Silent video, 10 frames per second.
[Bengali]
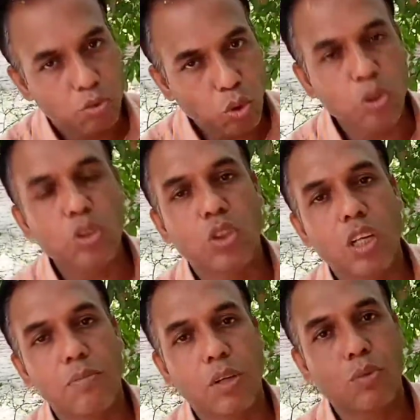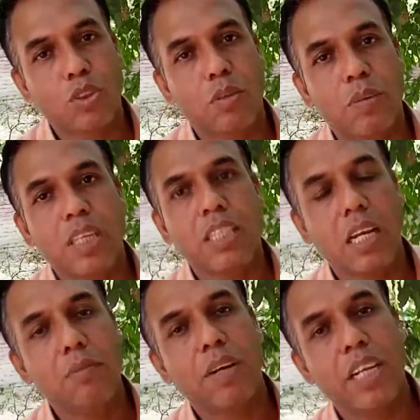তৈরি যদি আমরা করতে পারি
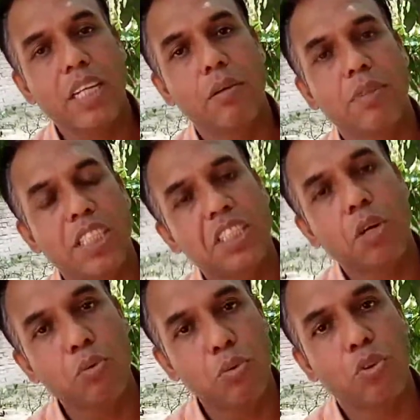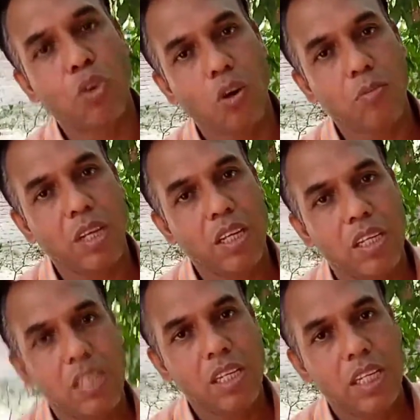তাহলে পারে কী হবে দেশটা উন্নত হবে
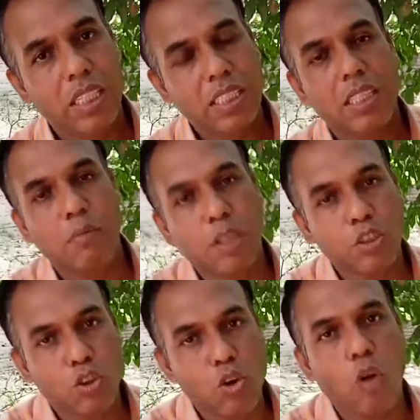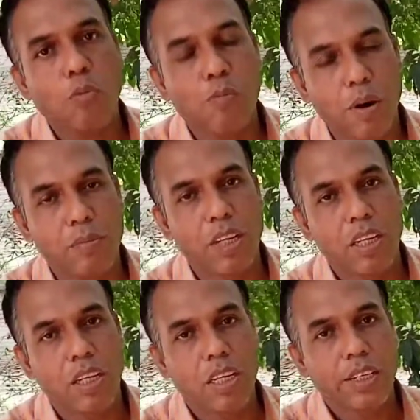এদেশের মানুষ কর্ম পাবে
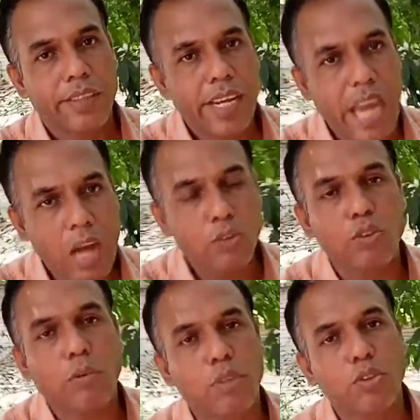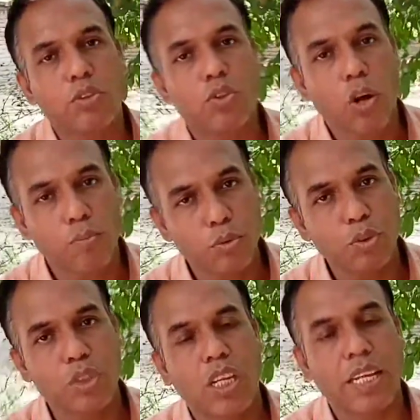তাই এখনও আমরা যদি স্বপ্ন
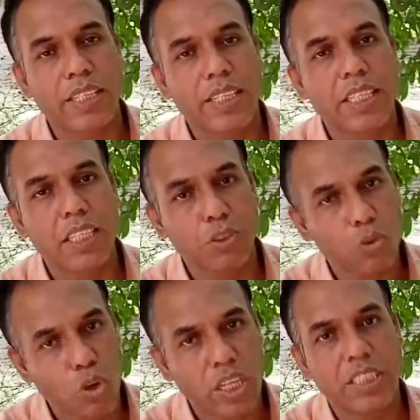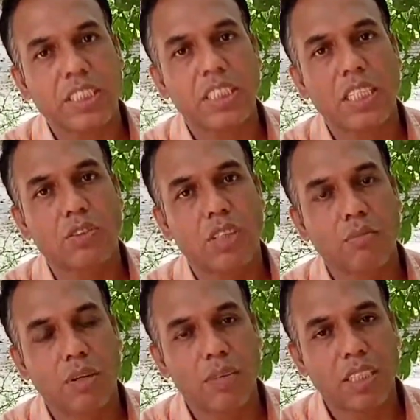যদি না দেখি কিছু করার চিন্তা যদি
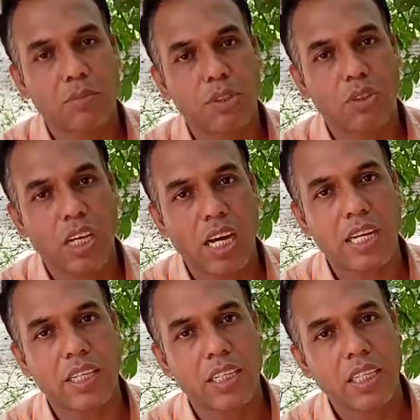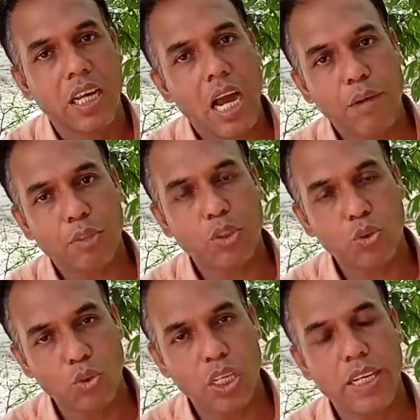আমরা মাথার ভিতর না আনি আমরা
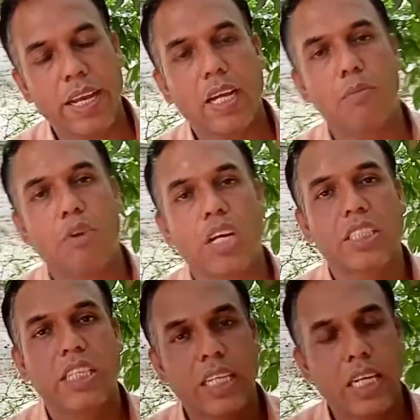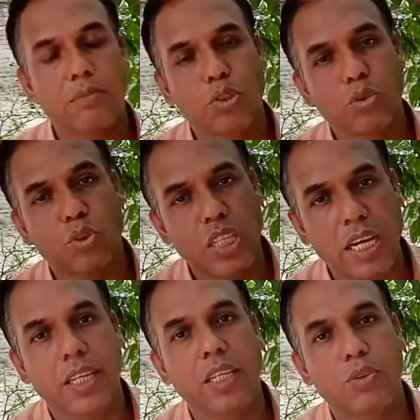শুধু খালি লেখাপড়া শিখলাম শুধু
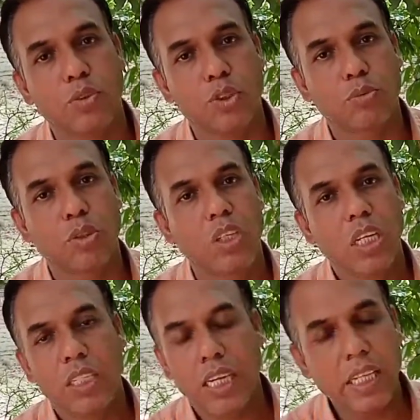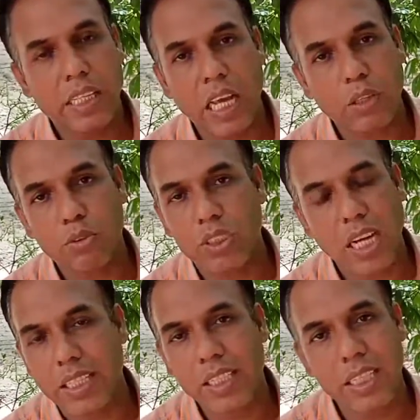চাকরি খুঁজবো তাহলে তো এত
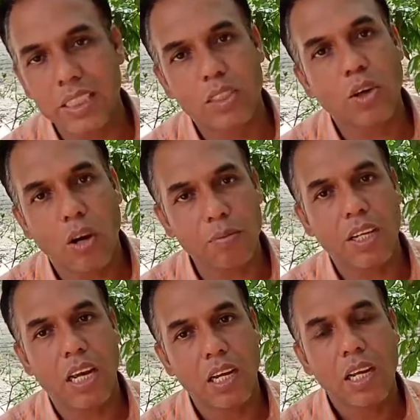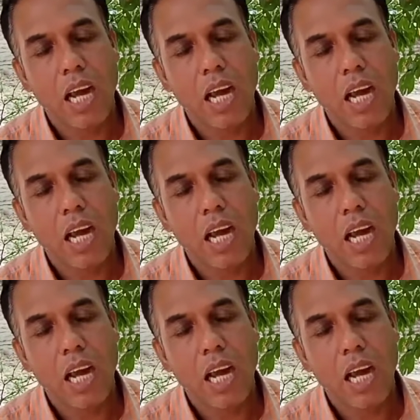চাকরি এদেশে হবে না